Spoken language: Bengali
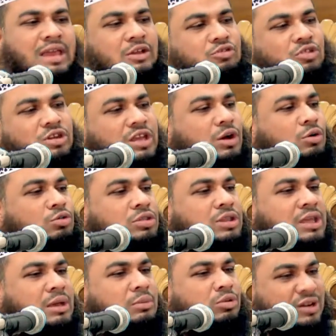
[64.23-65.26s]
একজন
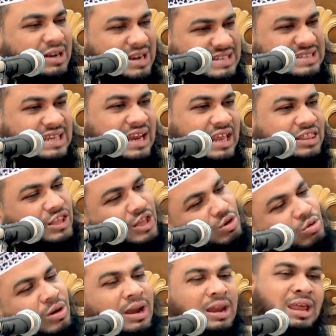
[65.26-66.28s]
ইহুদি এবং নাসারা
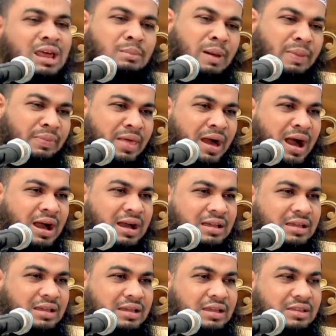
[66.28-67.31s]
তিনিও আল্লাহর বান্দা
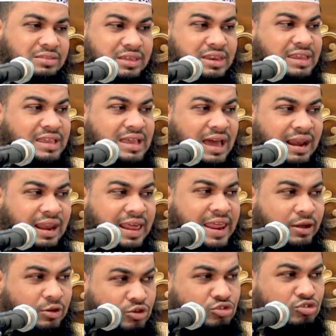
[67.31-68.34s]
তিনি কি
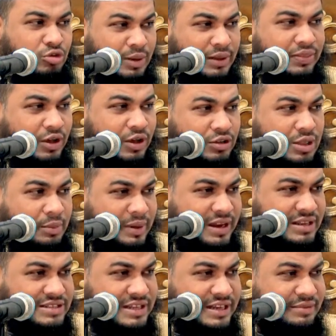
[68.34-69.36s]
আল্লাহর একনিষ্ঠ বান্দা হতে
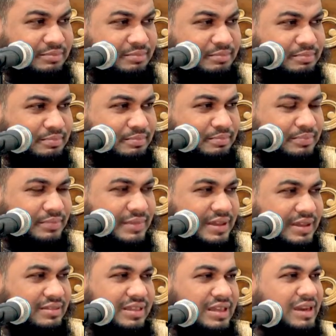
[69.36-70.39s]
পেরেছেন
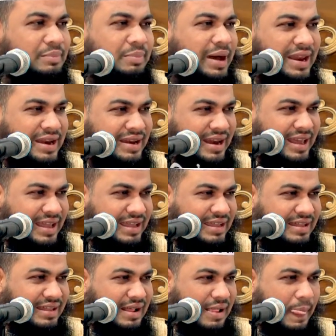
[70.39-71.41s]
তিনি পারেন নাই
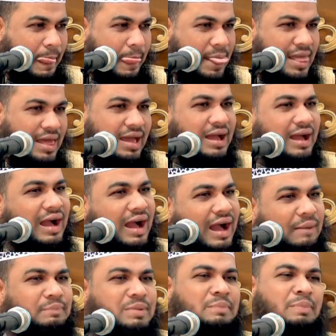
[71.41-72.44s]

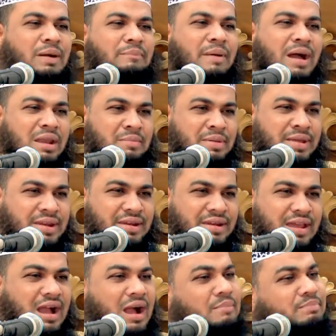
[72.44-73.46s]
আপনি পারবেন
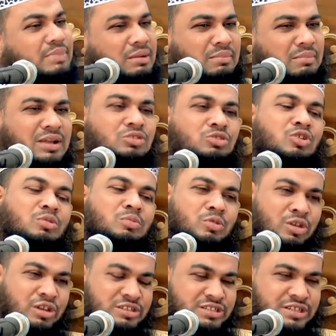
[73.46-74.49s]
আপনার মাধ্যম
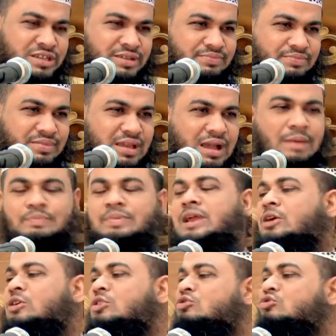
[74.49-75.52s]
রয়েছে আপনি
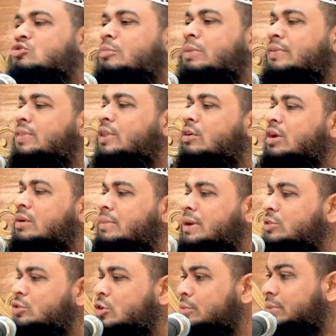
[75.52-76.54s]
একনিষ্ঠ বান্দা হওয়ার
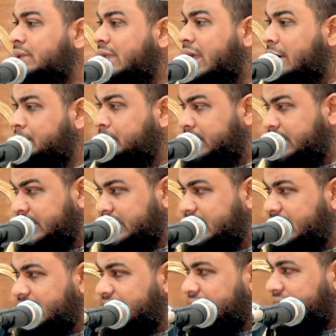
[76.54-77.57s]
মাধ্যম কি আপনি
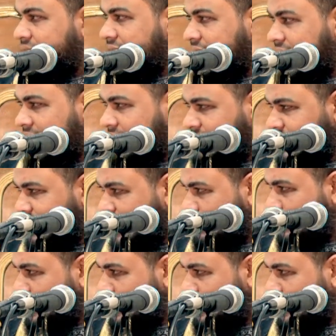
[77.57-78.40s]
রাত জেগে